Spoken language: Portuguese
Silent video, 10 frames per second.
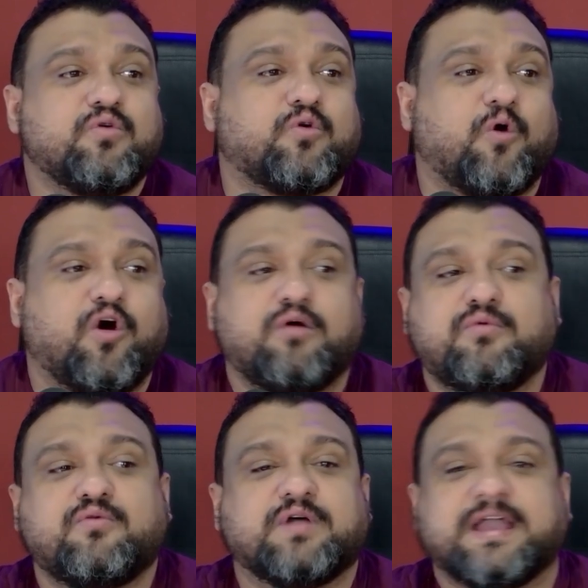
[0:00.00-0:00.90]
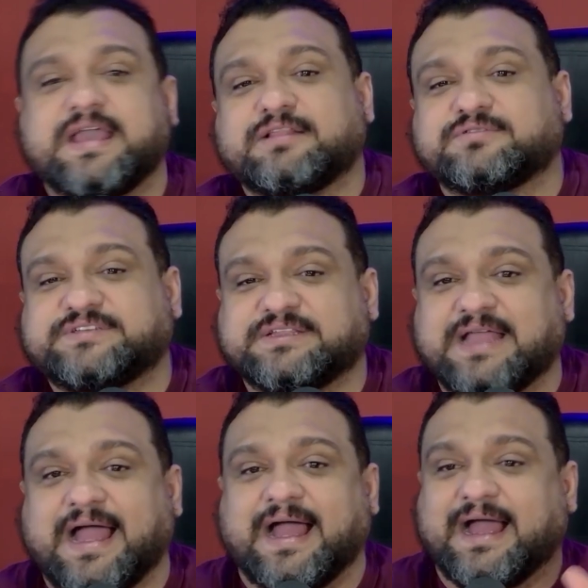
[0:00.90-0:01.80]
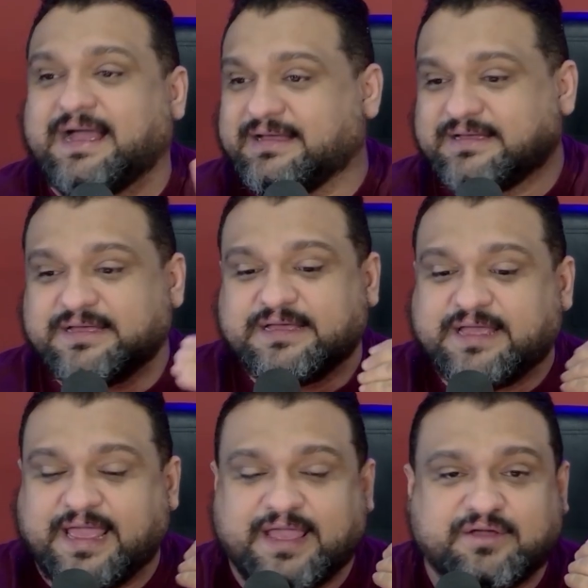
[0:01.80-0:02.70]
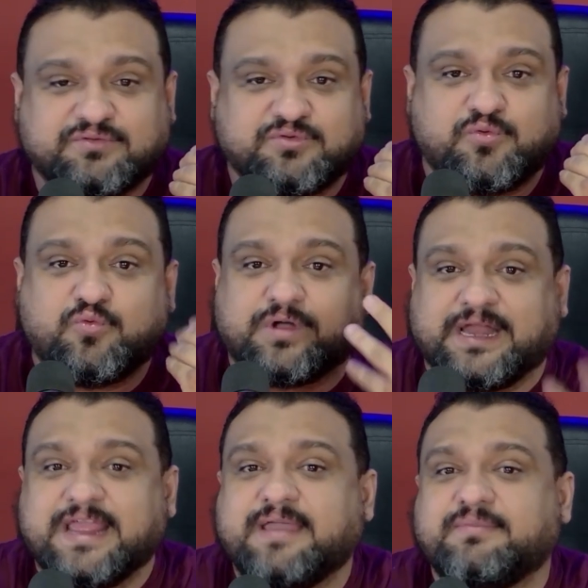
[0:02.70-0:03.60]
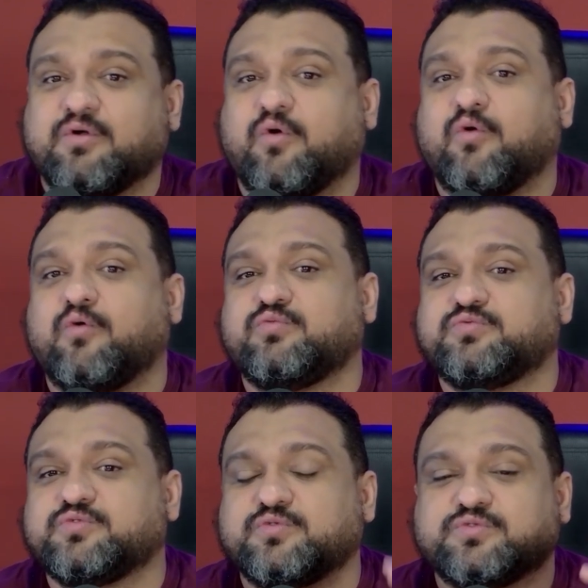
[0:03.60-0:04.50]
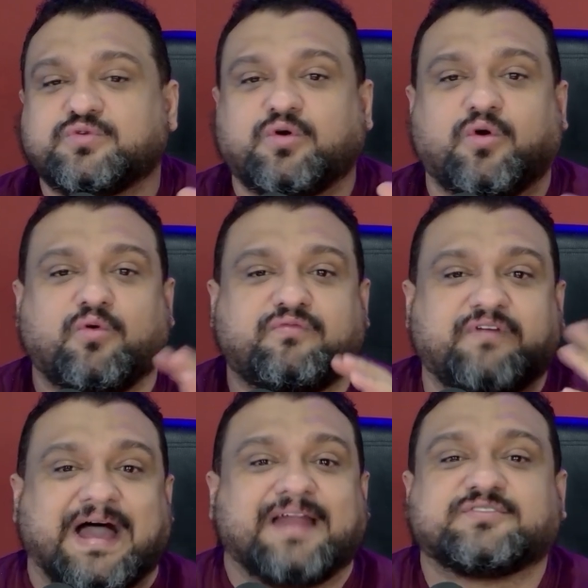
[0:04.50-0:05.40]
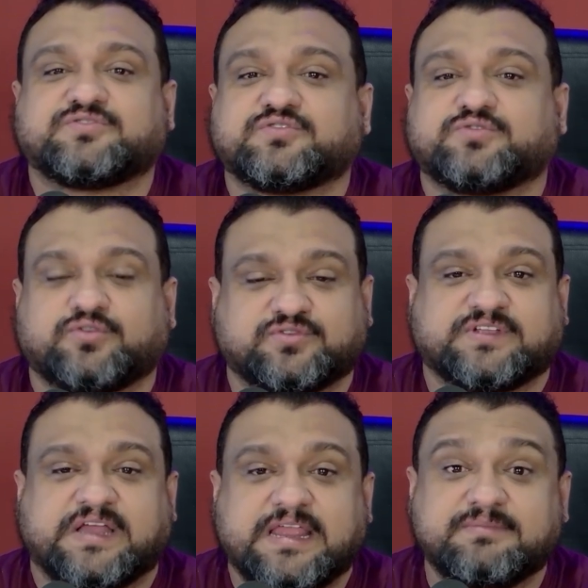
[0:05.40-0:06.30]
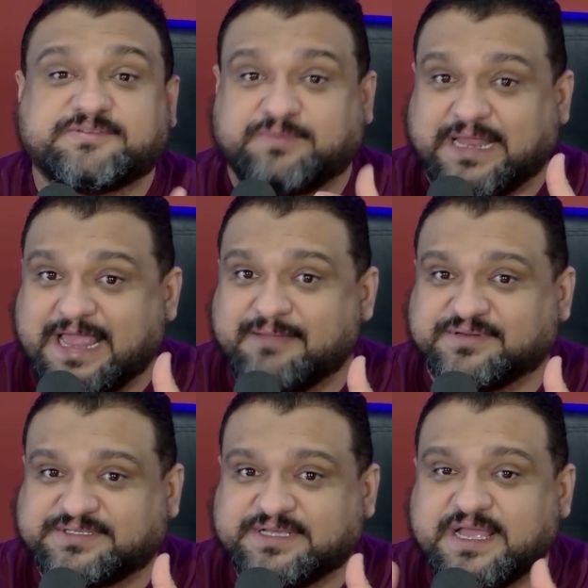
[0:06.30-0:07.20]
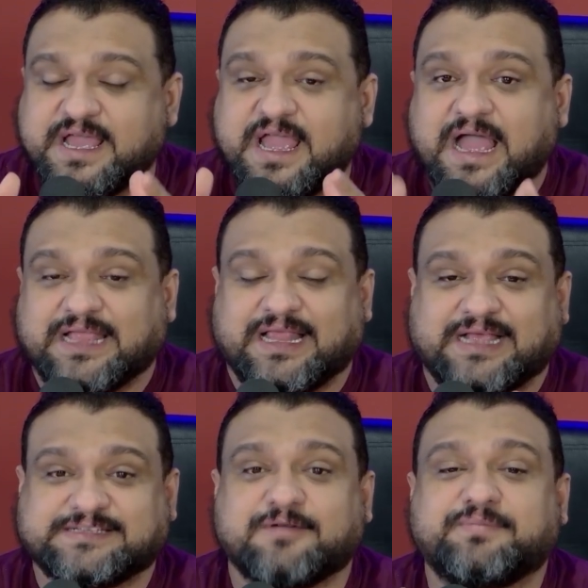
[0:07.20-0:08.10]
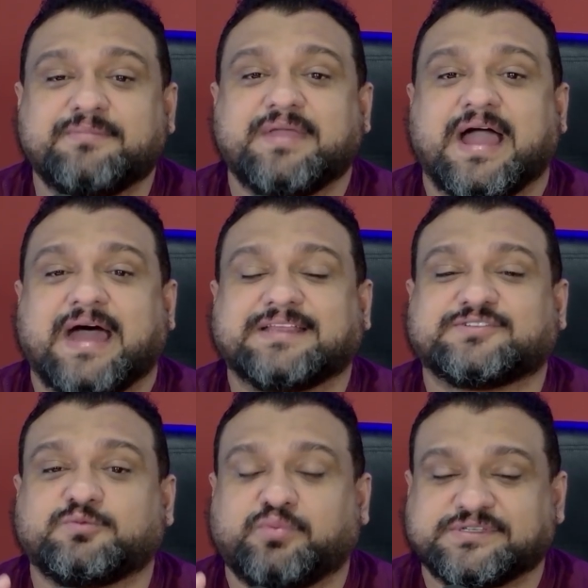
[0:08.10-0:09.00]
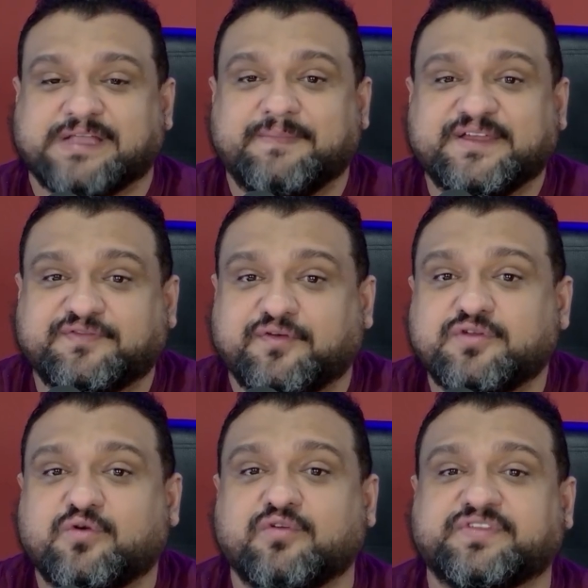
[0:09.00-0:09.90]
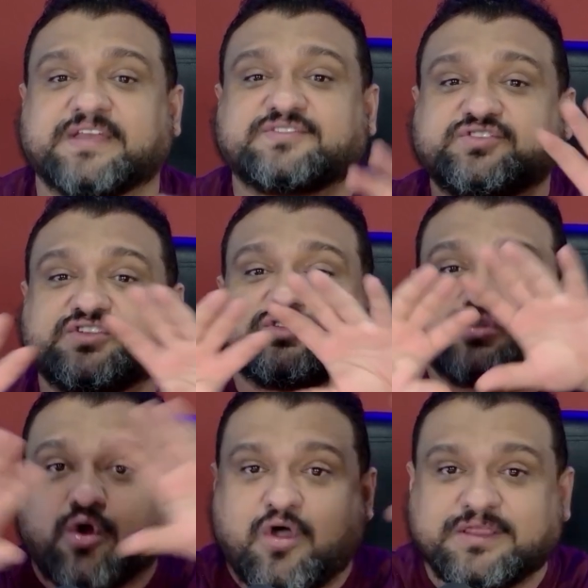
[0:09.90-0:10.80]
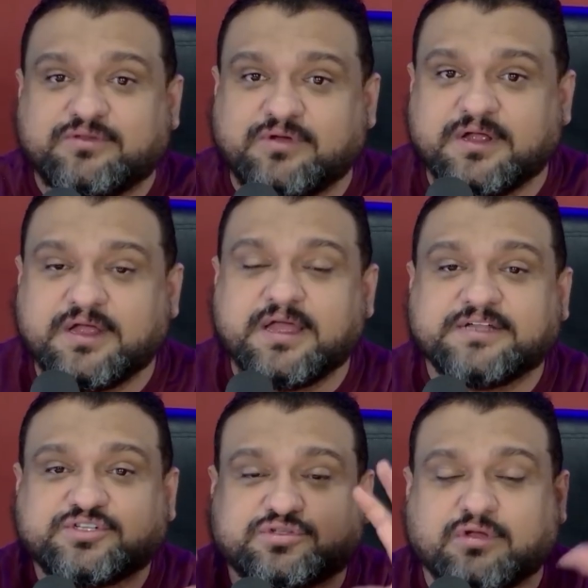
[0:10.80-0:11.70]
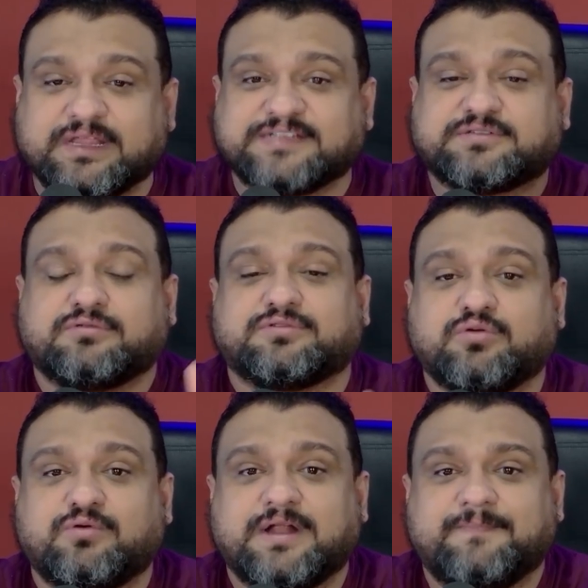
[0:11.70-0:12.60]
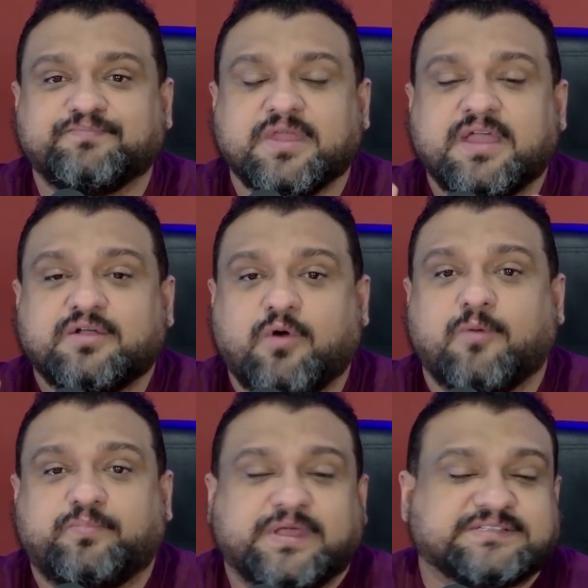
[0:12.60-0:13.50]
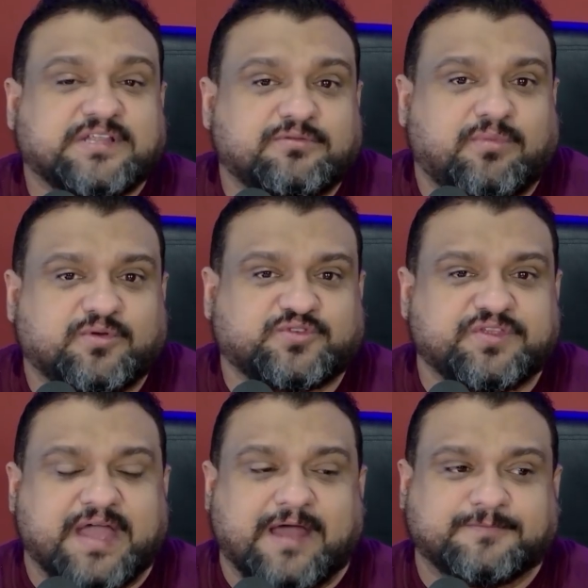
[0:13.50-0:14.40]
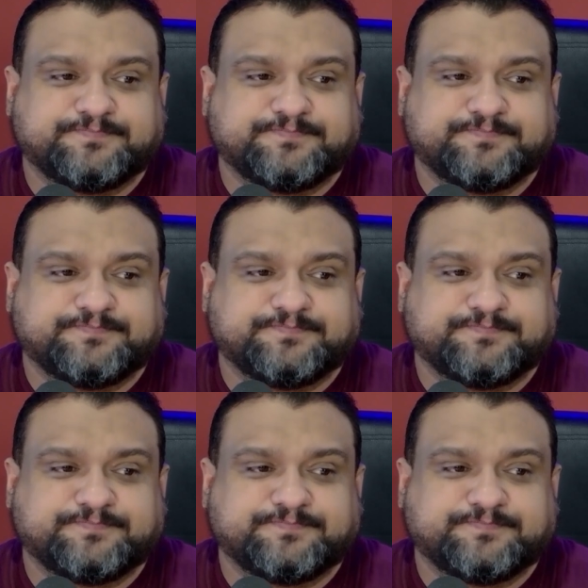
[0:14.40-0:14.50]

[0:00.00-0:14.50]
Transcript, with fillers: Como elucidar é, é, um crime ou, no, no, ou vários dos outros crimes, porque lembre-se, a delação premiada supostamente foi no contexto de todo de toda a estrutura golpista do Bolsonaro.